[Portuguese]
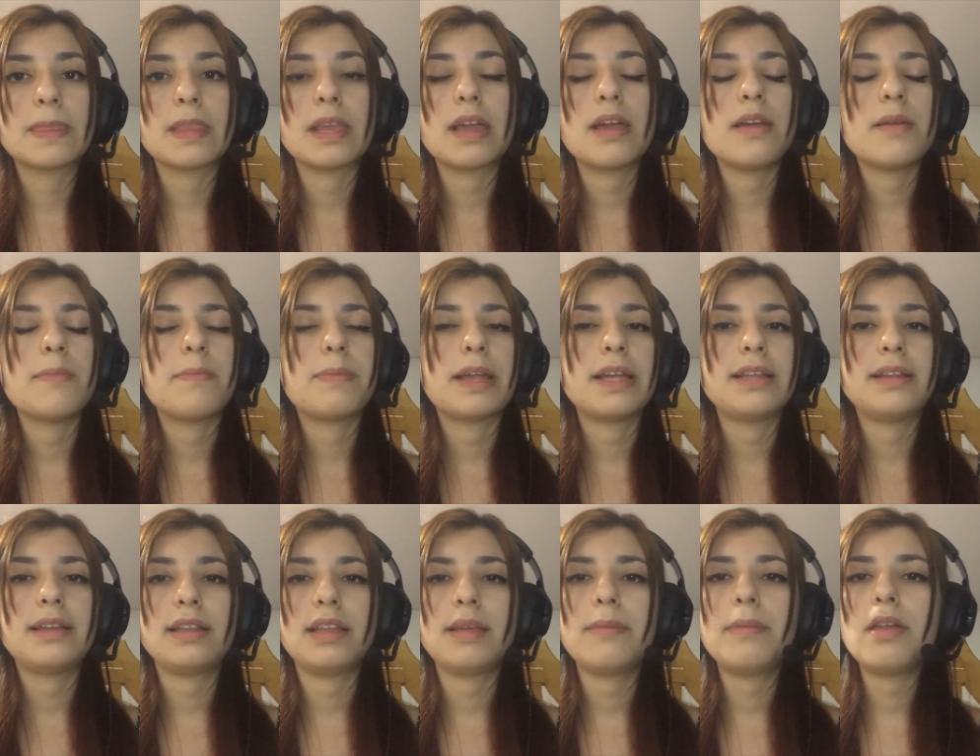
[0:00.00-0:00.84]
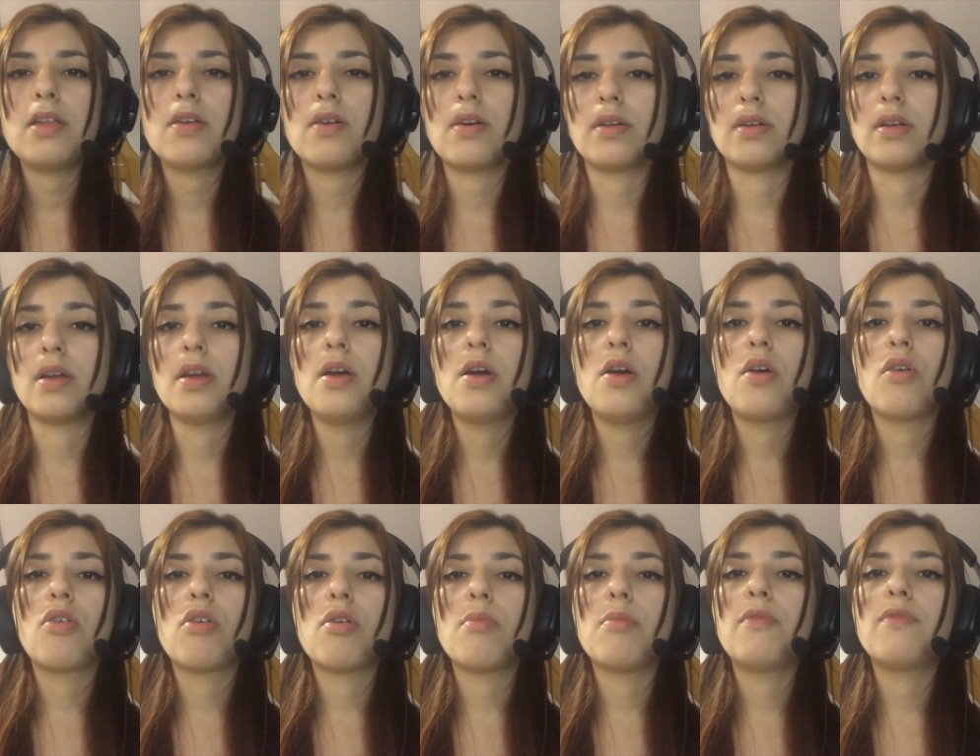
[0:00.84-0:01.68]
E para entender melhor
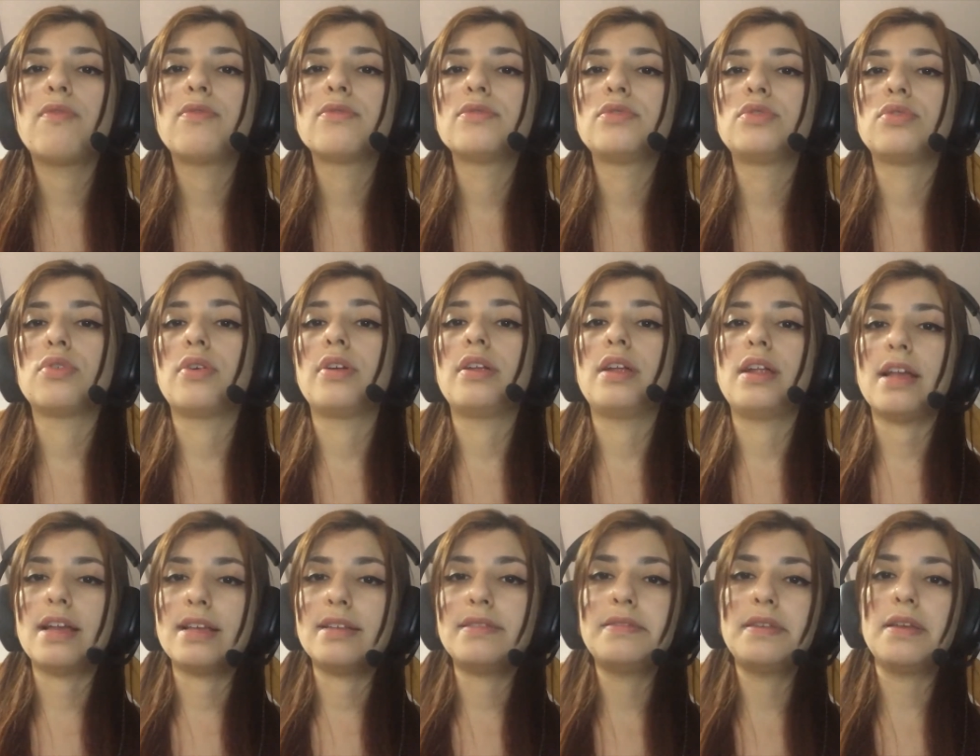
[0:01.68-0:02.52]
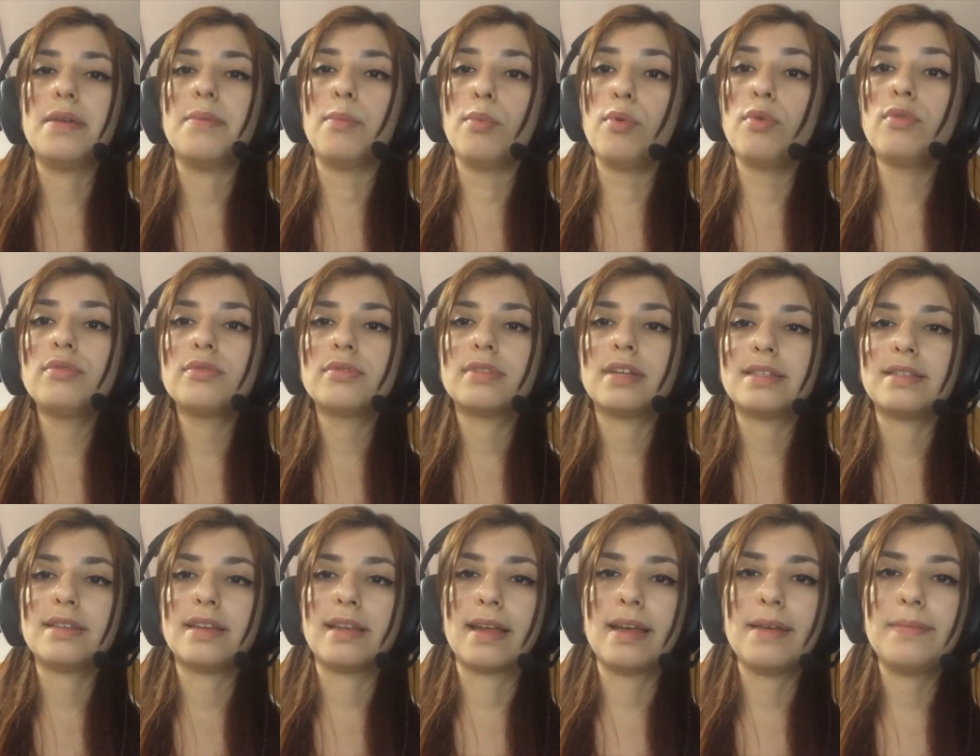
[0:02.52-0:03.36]
como funciona esse mundo da
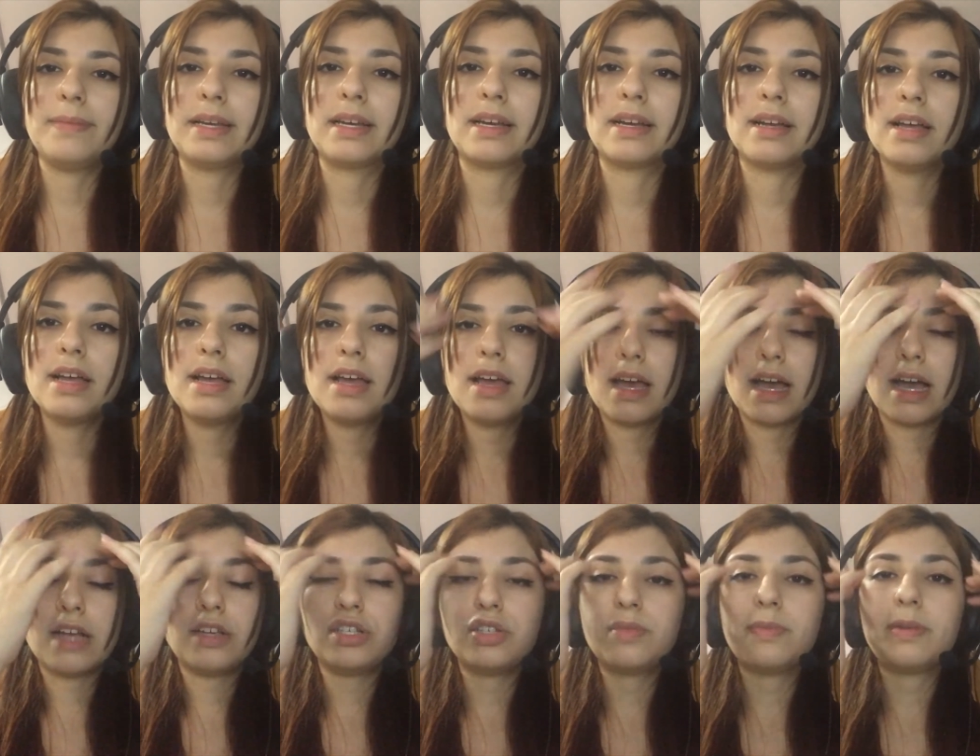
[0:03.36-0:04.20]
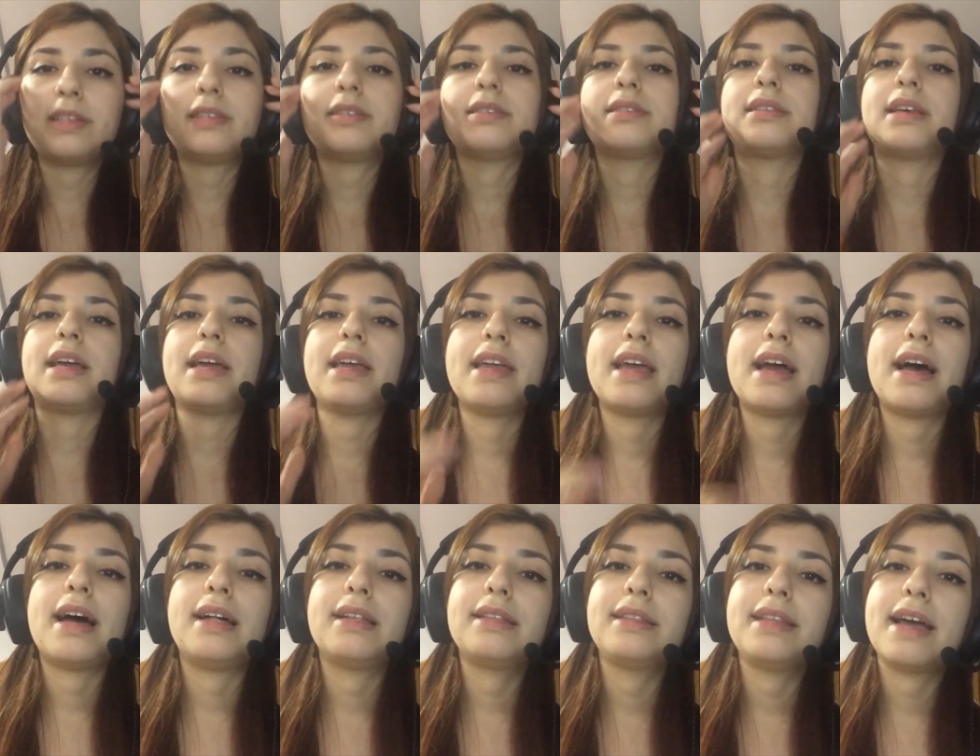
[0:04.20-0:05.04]
cerâmica, a gente precisa ir
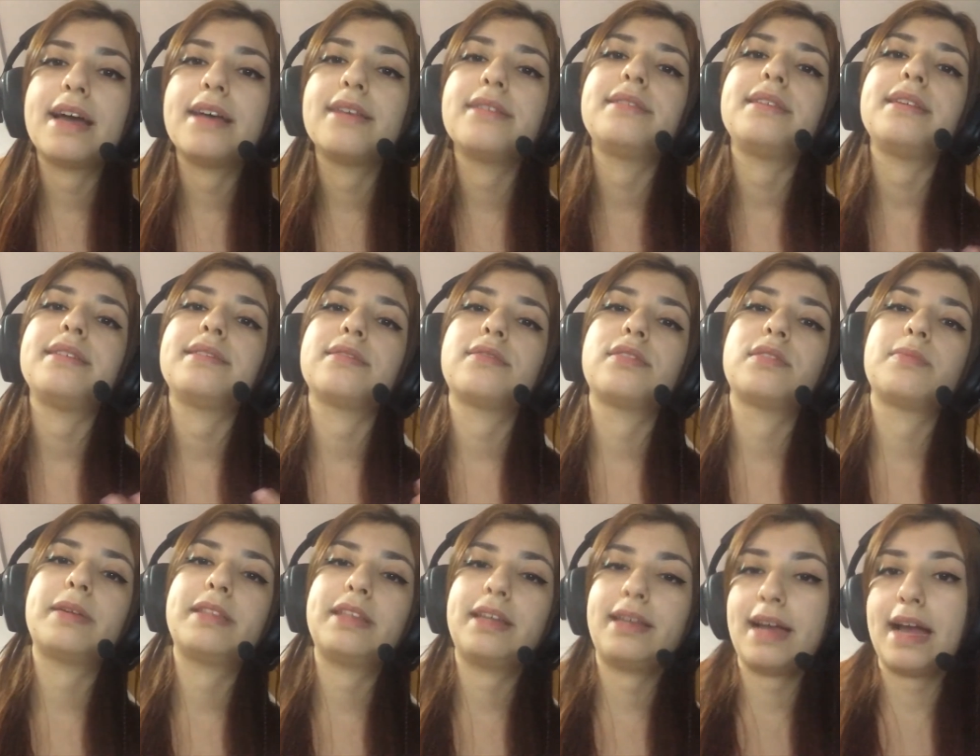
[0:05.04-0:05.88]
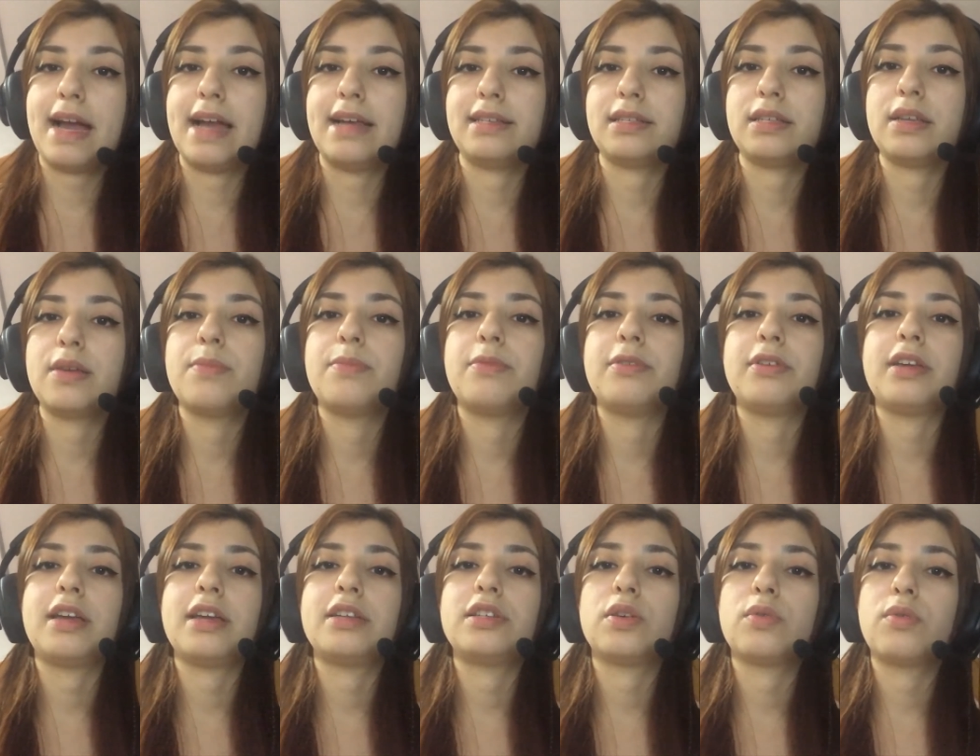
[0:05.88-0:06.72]
até a ciência dos materiais,
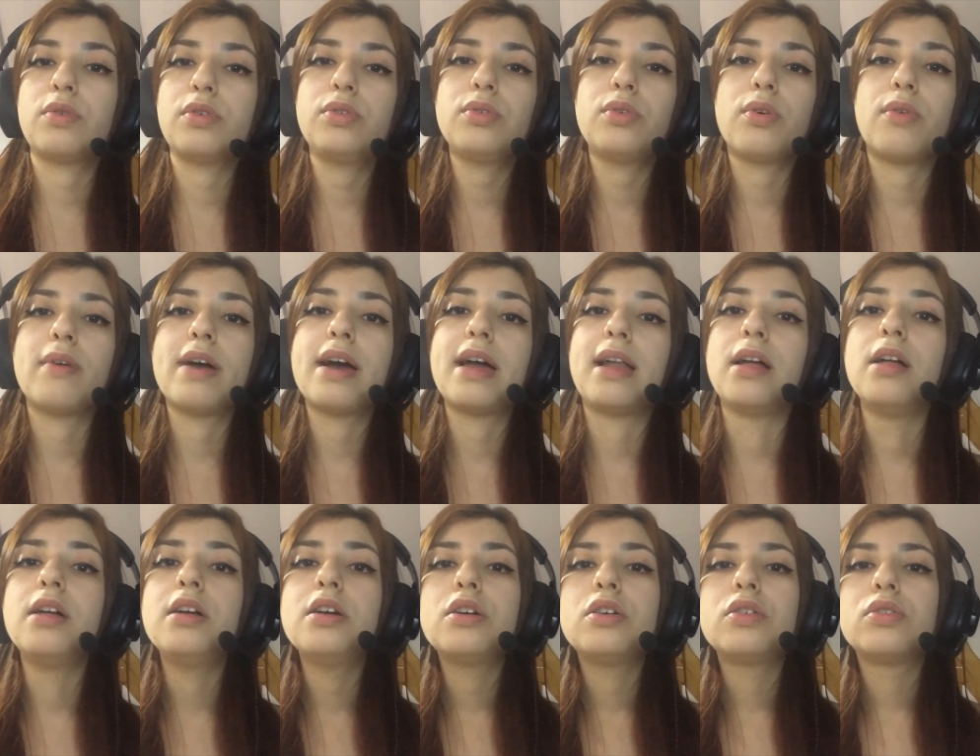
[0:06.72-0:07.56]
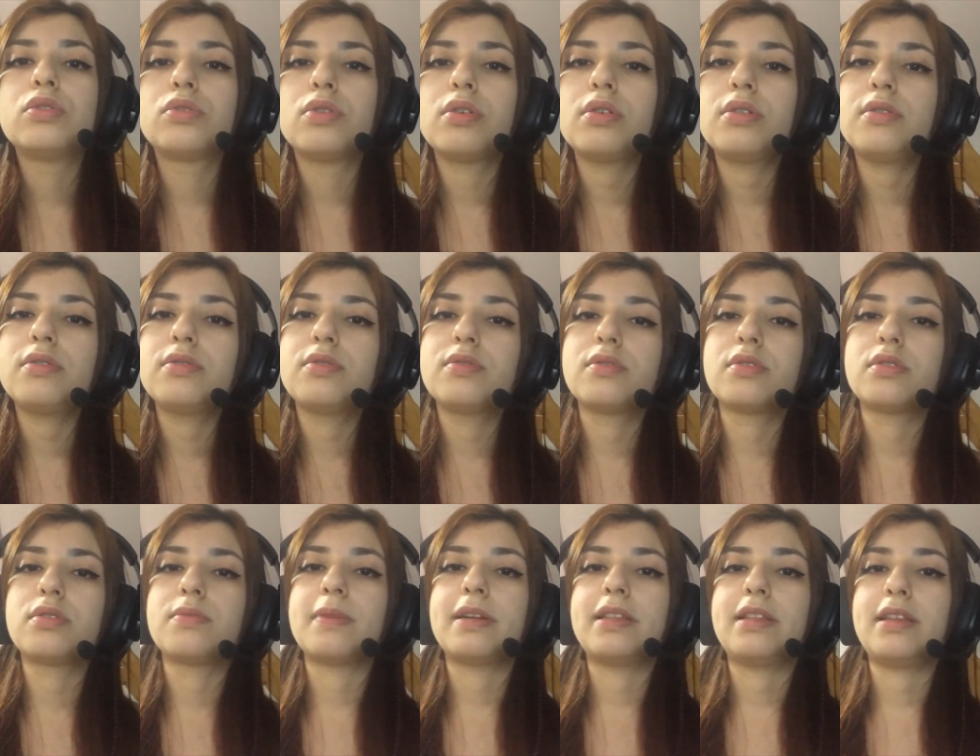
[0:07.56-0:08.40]
porque de acordo com ela, todos
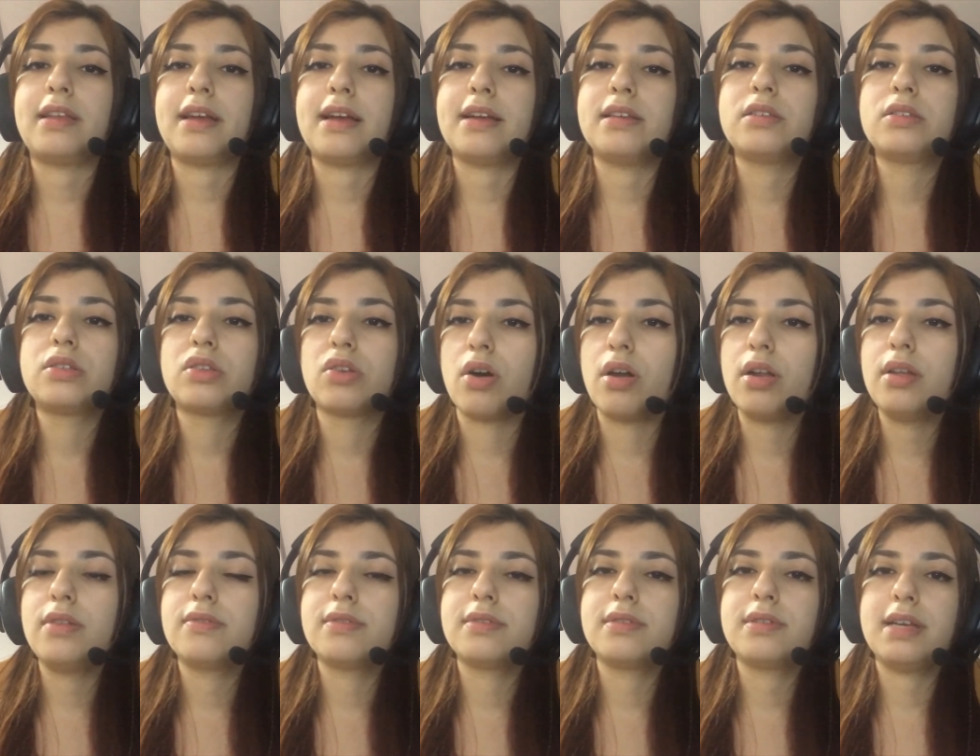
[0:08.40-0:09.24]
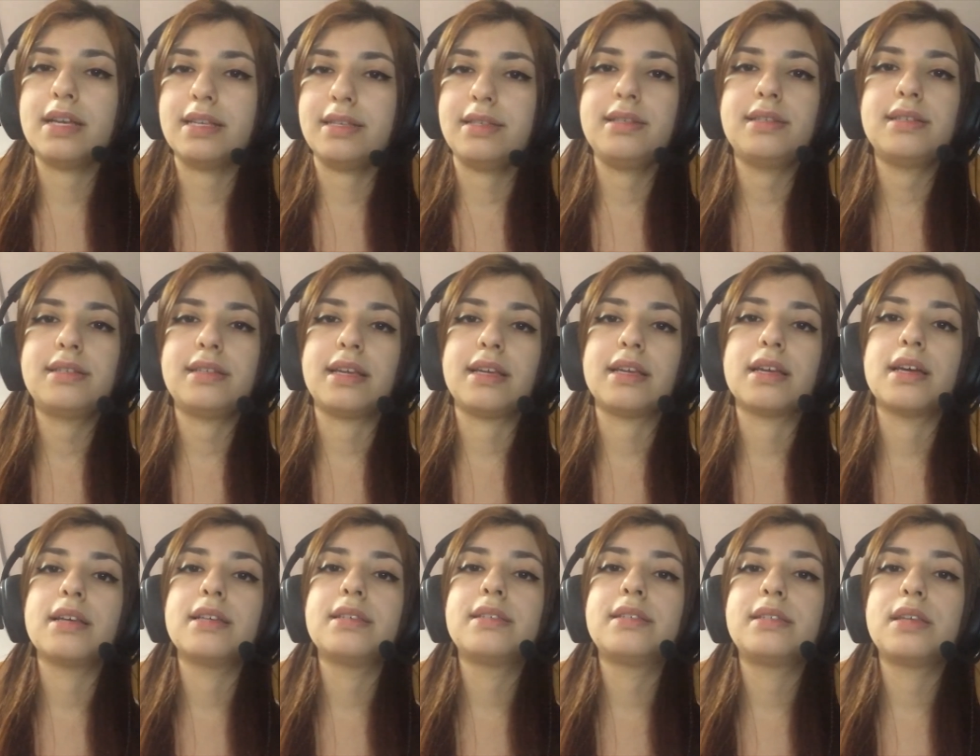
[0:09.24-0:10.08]
os materiais sólidos que existem
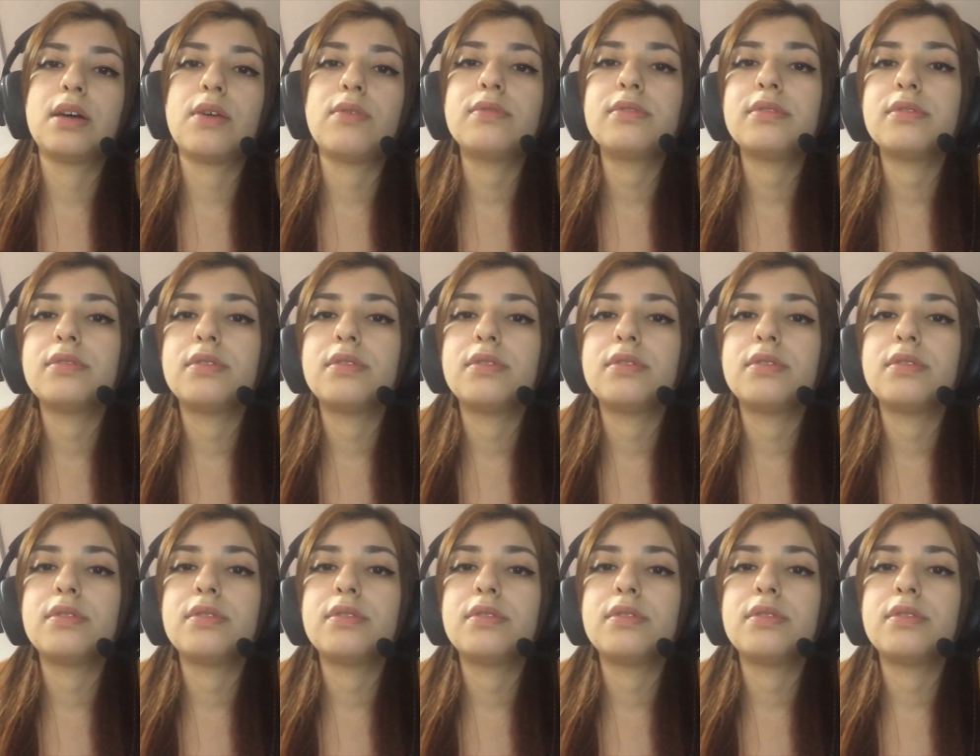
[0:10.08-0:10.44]
são